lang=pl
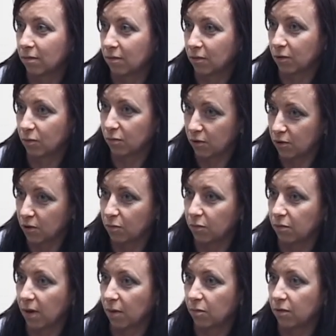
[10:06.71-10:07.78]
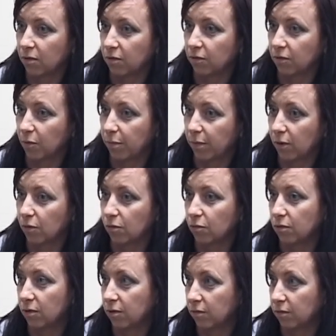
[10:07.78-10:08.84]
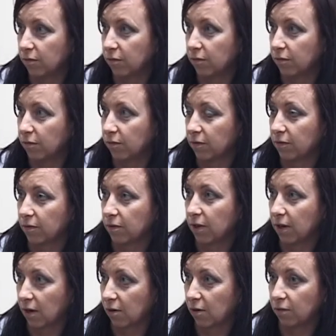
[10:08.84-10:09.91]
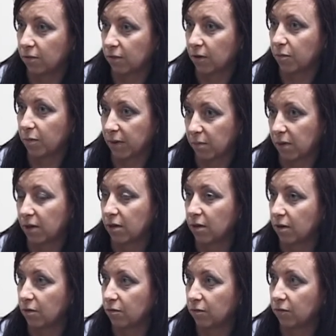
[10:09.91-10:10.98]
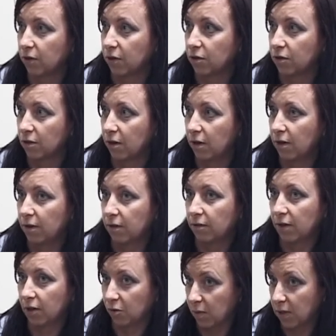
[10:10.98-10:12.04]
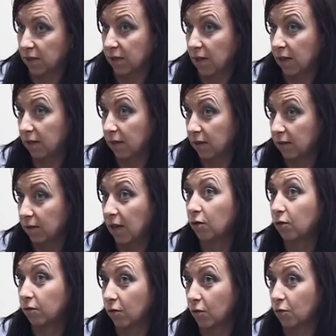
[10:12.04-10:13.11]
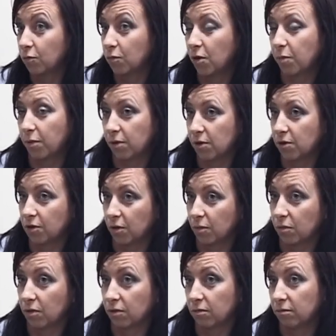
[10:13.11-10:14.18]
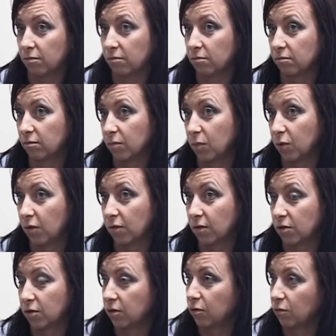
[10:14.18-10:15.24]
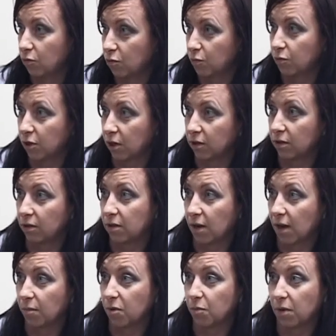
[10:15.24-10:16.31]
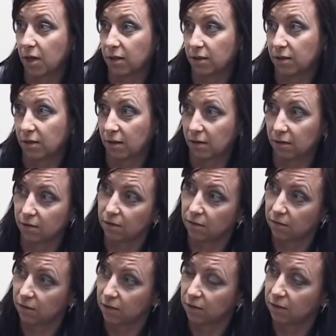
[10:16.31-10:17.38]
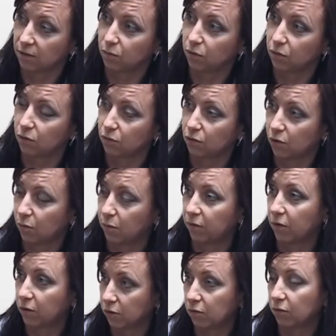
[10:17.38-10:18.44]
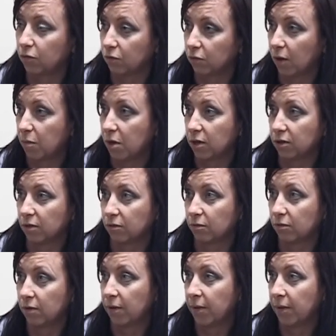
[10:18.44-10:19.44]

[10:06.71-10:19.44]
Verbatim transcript: Osobiście byłam i w Opolu, i w y, Krakowie, pan Magiera również. Natomiast na, te, na to forum nie pojedziemy, ponieważ jest tuż przed dniami miasta i jest zbyt dużo obowiązków tu na miejscu.